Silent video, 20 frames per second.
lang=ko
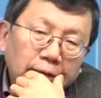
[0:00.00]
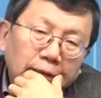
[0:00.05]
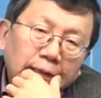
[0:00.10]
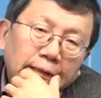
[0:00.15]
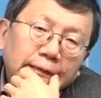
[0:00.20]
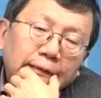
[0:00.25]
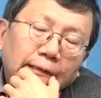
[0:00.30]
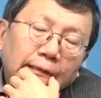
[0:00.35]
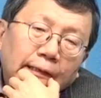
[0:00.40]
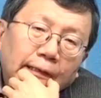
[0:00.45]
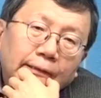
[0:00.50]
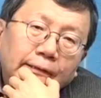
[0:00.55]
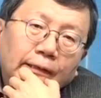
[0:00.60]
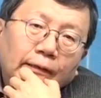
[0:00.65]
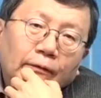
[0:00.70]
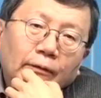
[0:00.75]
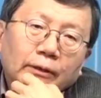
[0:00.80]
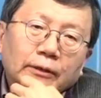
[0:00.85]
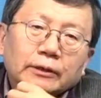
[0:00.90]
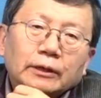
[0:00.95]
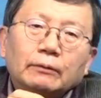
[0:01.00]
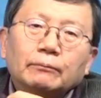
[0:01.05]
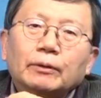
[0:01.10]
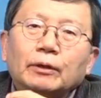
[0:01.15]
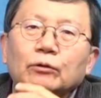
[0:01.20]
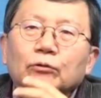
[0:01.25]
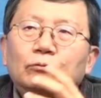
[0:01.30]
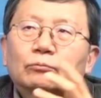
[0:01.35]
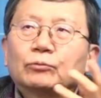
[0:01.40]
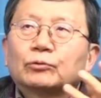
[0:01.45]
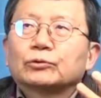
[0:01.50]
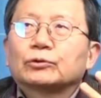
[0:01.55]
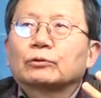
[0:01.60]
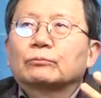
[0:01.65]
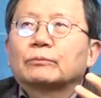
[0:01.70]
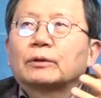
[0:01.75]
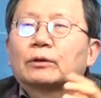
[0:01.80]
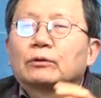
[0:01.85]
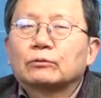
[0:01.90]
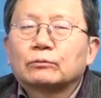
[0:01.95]
안, 나, 안 나와. 그야말로 뭐
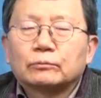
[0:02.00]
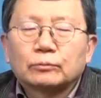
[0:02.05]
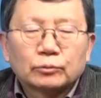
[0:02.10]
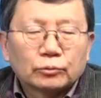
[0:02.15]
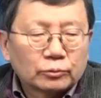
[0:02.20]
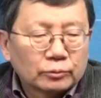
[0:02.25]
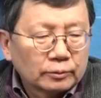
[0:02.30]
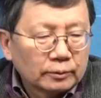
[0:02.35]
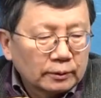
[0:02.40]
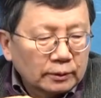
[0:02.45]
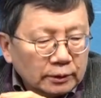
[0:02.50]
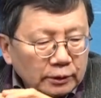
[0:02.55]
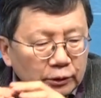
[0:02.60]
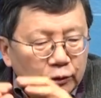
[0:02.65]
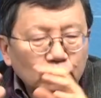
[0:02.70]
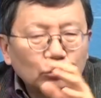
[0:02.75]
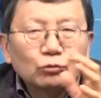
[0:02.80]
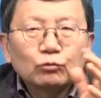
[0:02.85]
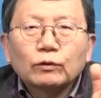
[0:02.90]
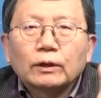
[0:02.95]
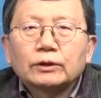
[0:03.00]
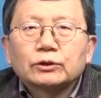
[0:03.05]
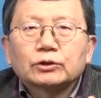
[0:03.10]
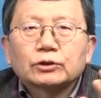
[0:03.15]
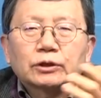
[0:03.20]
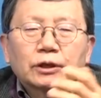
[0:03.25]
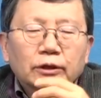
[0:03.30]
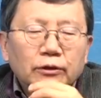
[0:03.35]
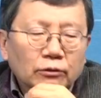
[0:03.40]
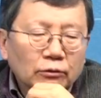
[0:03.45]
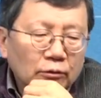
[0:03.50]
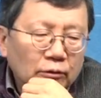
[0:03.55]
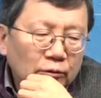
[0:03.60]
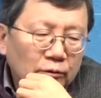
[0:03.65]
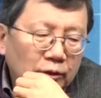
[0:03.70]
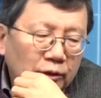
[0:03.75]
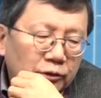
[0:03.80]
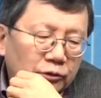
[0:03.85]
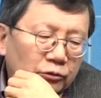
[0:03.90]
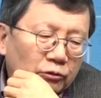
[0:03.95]
정말로 뭐 기후 관측하는 것
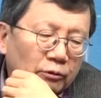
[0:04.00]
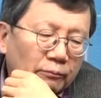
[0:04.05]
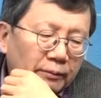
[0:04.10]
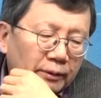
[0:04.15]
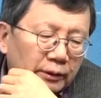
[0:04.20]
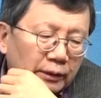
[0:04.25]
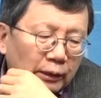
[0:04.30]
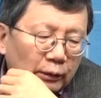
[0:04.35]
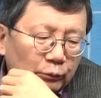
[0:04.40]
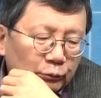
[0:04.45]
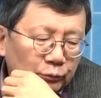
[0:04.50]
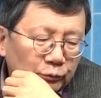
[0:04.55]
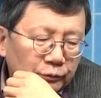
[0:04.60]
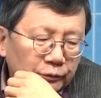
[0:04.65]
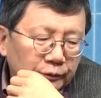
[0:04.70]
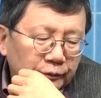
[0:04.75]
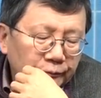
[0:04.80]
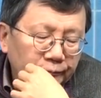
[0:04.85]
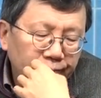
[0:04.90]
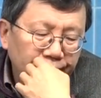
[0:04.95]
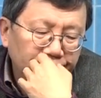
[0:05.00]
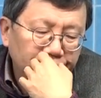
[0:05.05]
같은 것만 나오는 거예요.